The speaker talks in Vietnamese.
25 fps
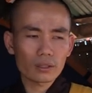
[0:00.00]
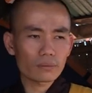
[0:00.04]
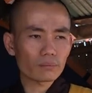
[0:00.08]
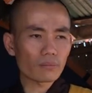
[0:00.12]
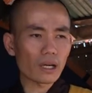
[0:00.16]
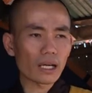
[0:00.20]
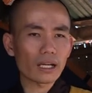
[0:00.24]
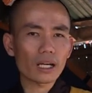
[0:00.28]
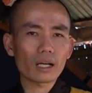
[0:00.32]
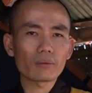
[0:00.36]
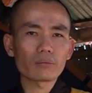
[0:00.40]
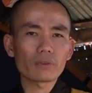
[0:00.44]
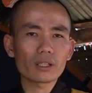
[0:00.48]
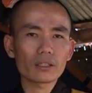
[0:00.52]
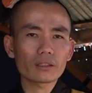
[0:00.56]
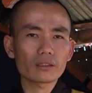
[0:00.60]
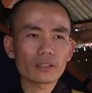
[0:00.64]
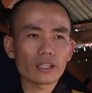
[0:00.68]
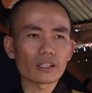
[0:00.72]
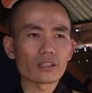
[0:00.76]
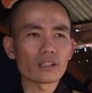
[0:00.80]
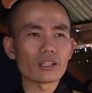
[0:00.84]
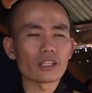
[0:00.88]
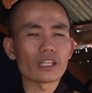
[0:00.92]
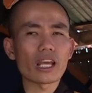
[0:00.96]
bằng không á,
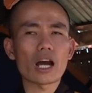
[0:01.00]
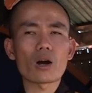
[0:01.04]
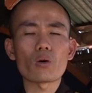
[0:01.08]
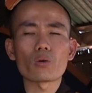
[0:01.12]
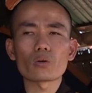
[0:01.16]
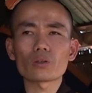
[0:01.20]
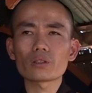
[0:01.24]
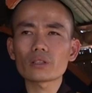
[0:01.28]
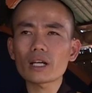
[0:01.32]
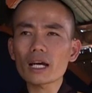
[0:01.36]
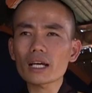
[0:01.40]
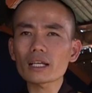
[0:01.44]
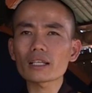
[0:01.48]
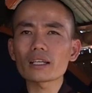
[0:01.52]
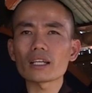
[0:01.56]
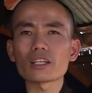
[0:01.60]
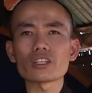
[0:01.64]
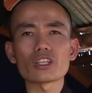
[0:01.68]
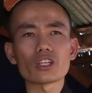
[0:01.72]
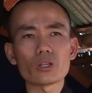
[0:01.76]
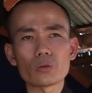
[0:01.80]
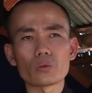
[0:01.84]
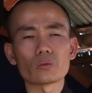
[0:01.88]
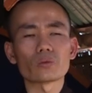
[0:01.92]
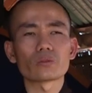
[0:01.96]
thì người giàu rất là
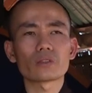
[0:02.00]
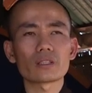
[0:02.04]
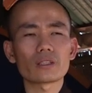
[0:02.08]
nhiều